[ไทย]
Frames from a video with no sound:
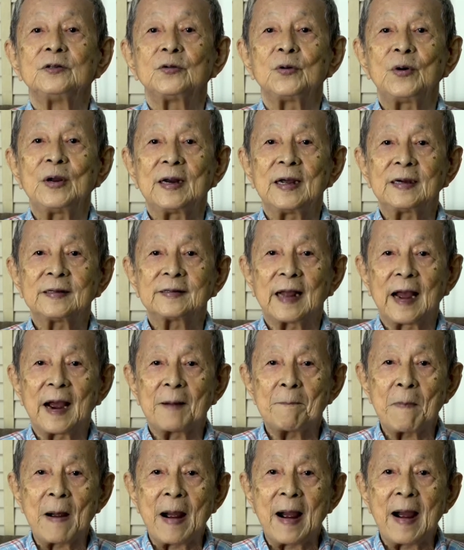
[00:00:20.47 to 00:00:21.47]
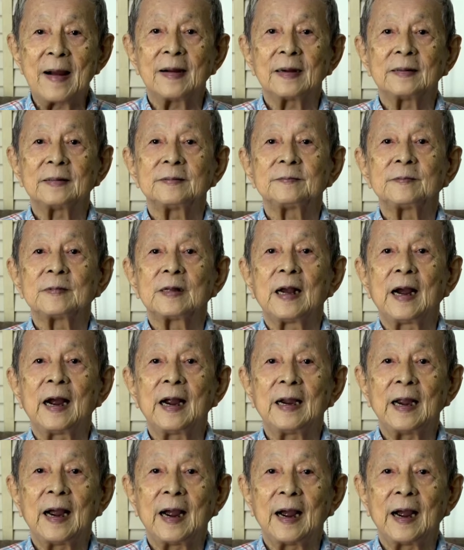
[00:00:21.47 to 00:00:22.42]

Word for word: ช่วยรักษาป้าให้